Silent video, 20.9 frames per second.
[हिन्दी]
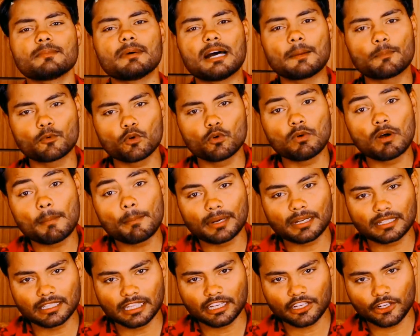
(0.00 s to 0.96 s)
सब आपको वहाँ
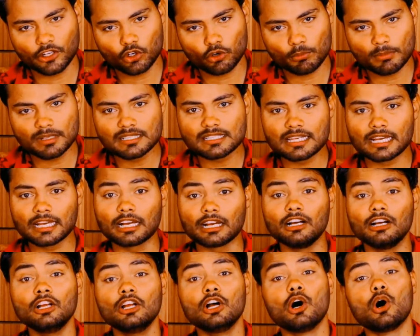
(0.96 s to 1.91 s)
पर देखने को मिल
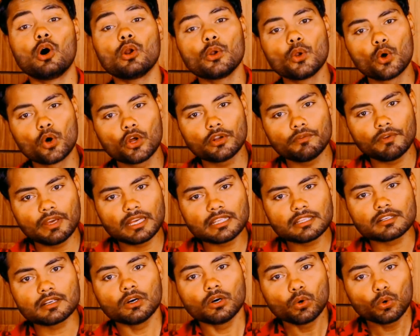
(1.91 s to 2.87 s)
जाएगा और नॉन
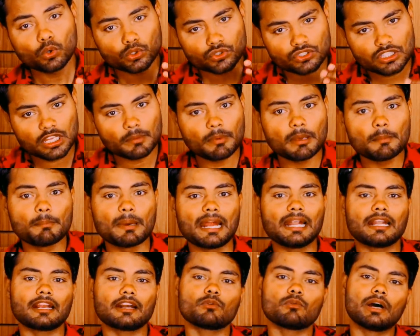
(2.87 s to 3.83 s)
वेज उससे भी
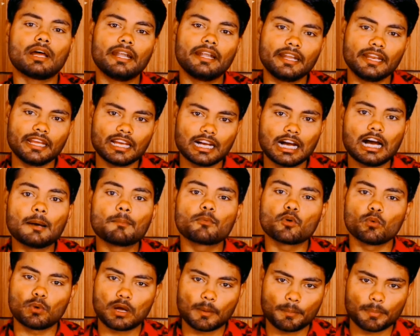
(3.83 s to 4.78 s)
बेटर क्वालिटी का
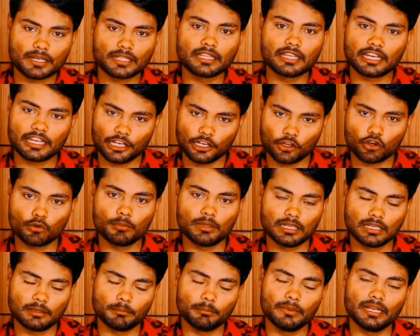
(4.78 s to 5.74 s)
आपको वहाँ पर देखने को
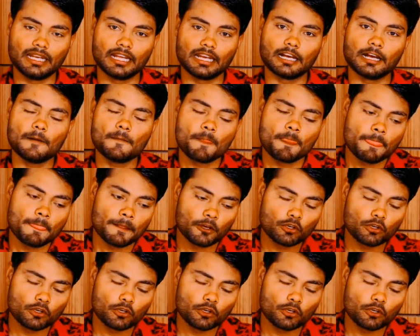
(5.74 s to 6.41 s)
मिल मिलेगा